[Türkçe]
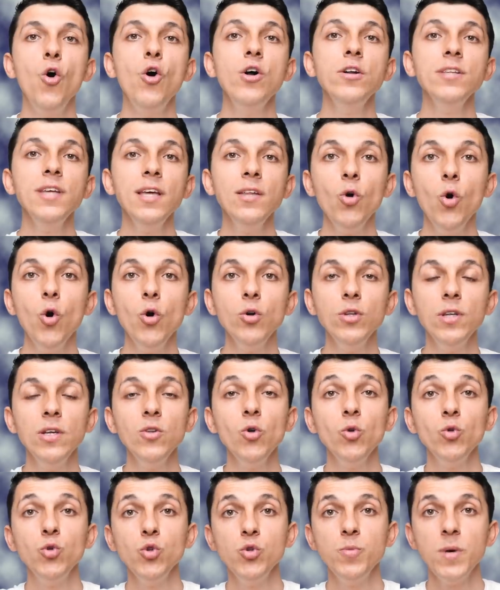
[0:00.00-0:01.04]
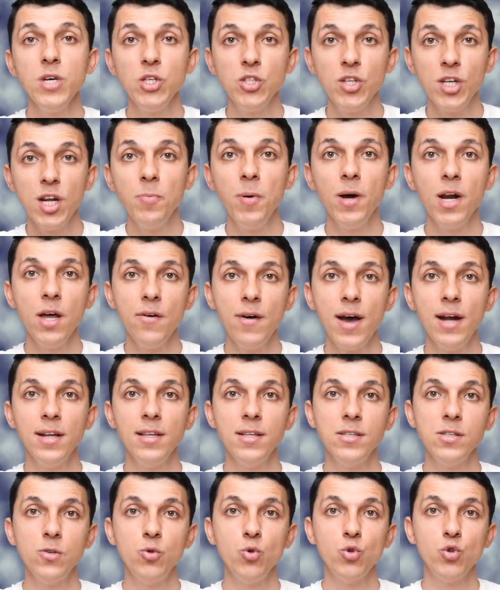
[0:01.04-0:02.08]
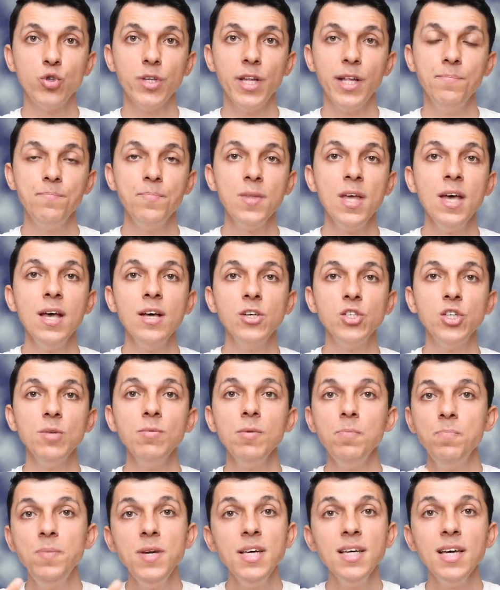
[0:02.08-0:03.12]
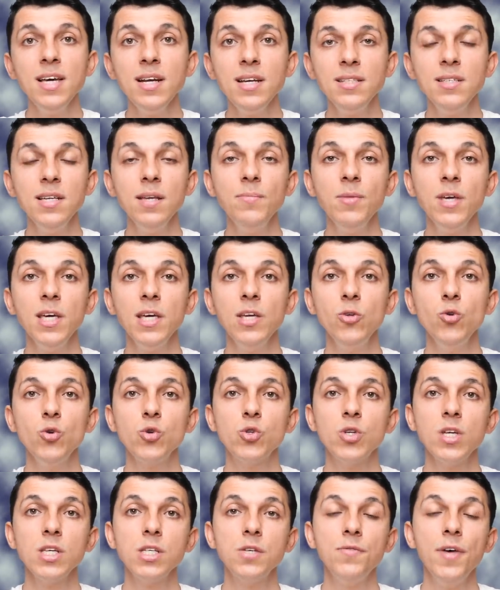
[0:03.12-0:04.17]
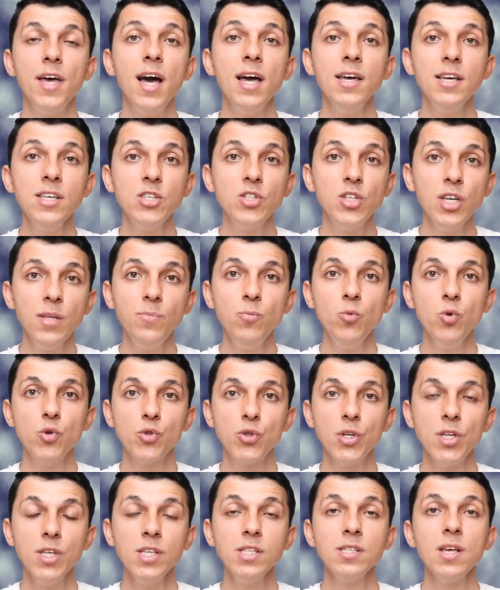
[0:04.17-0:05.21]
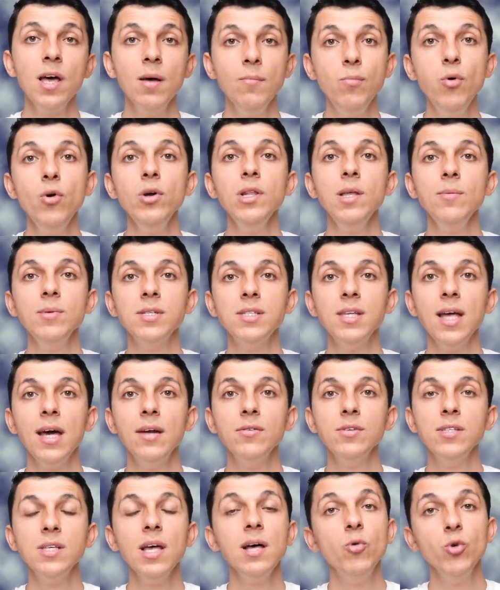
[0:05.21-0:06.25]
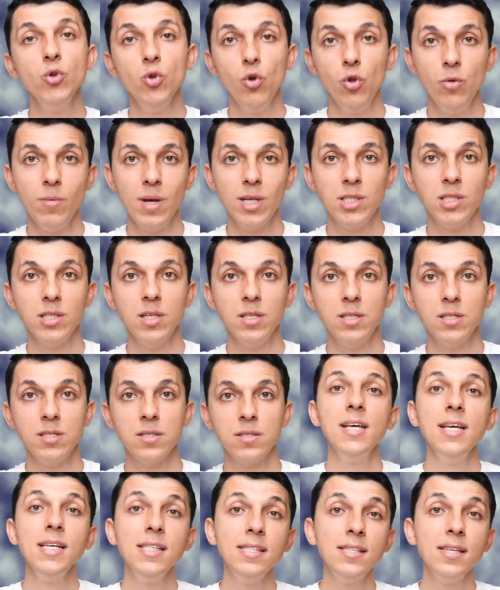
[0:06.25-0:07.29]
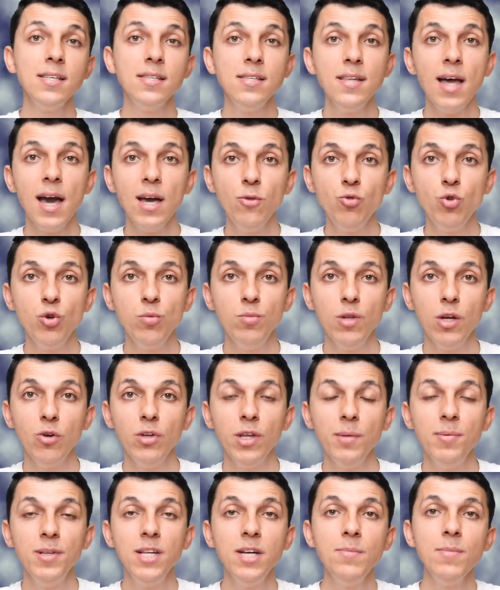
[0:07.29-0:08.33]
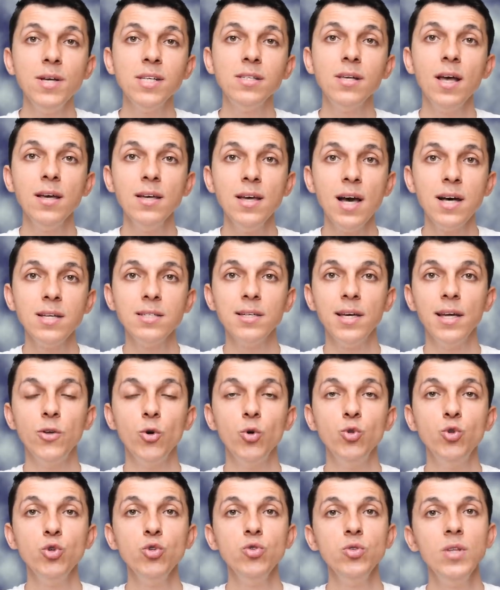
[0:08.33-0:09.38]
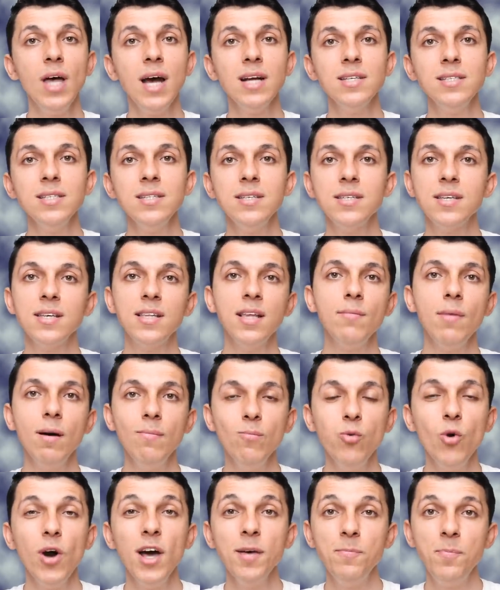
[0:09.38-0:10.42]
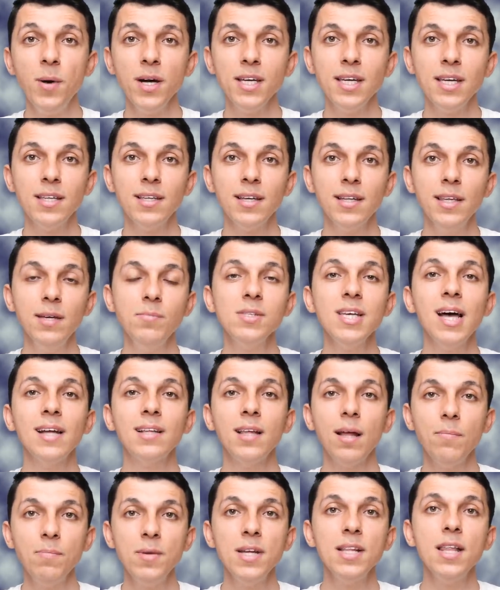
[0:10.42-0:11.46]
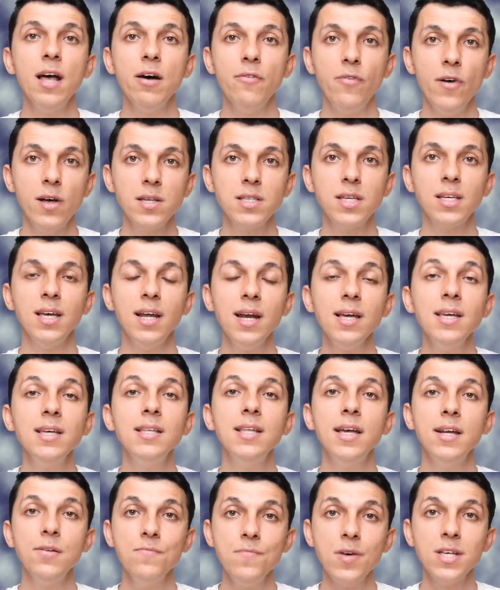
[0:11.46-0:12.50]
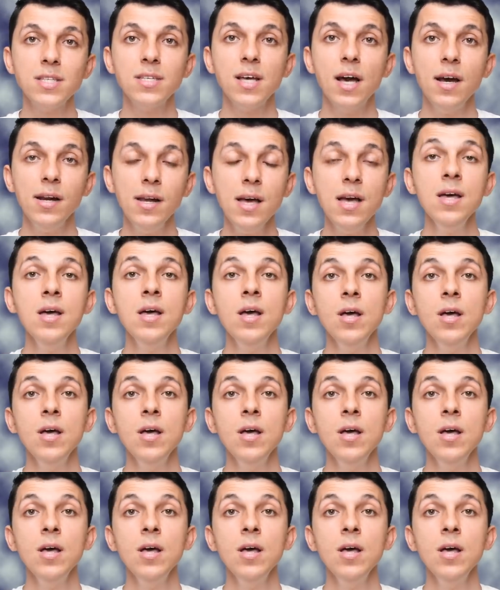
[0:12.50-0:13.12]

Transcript: Örneğin orada da 35 lira para verdiğinizi düşünelim. Şimdi bir kere sinemaya gidiyorsanız veya hiç gitmiyorsanız böyle bir servise abone olmazsınız. İstisnai durumlar olabilir. Mesela yaz geliyordur. Dersiniz ki tamam bu ay paket alayım. Zaten birden fazla kere giderim vesaire.